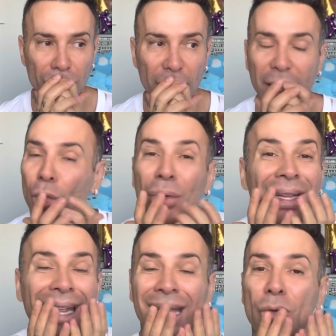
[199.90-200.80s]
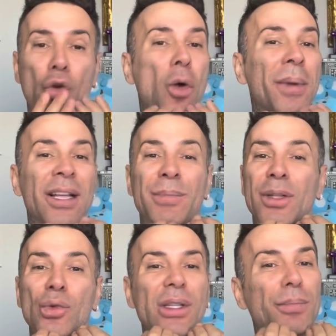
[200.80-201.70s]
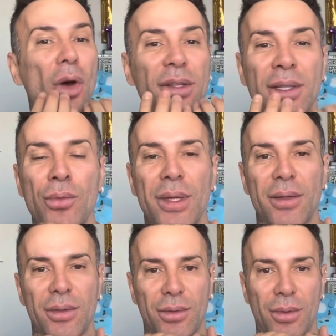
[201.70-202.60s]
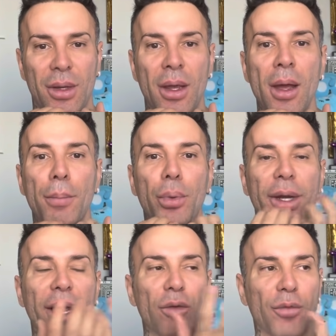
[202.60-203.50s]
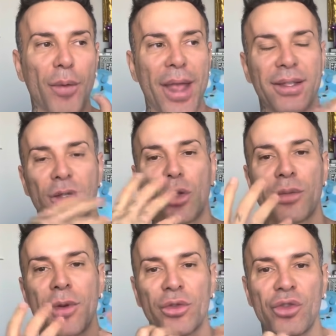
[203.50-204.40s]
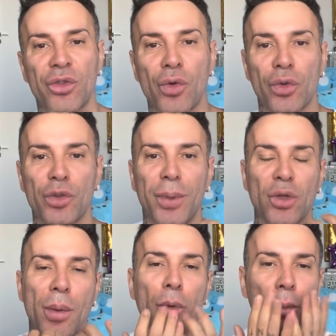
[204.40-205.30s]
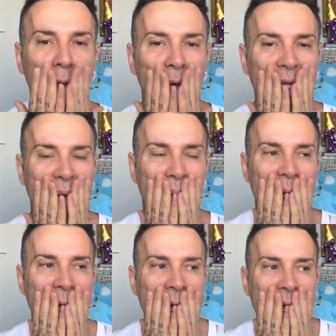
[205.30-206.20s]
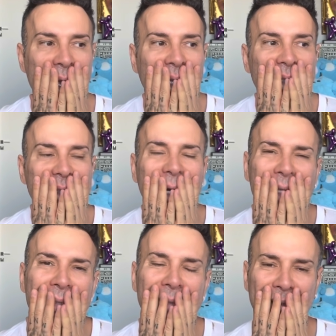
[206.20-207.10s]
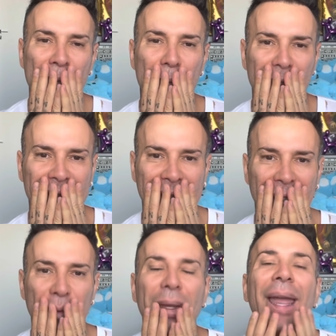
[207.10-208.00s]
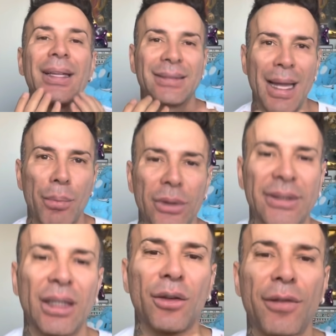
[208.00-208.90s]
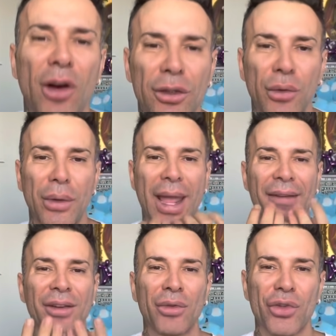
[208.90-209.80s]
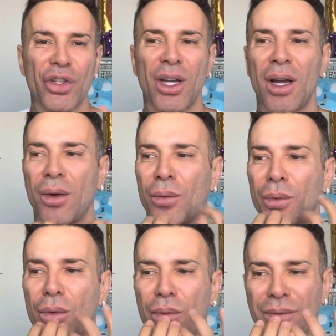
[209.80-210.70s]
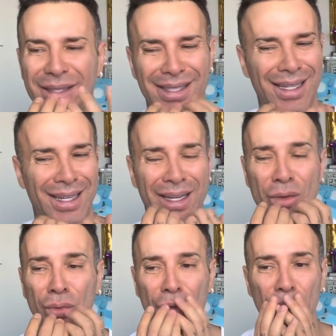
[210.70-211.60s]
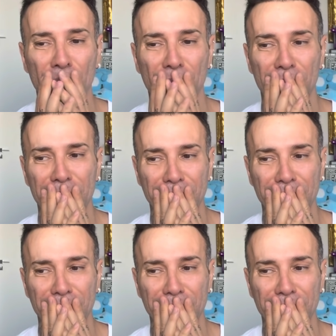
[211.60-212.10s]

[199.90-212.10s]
eu não entendo como que as pessoas postam isso. Por que eu, esse é, todo o meu discurso de pessoa pública ou não? Será que vocês estão postando? Quem está postando foto do Kevin no chão, com sangue, com tudo?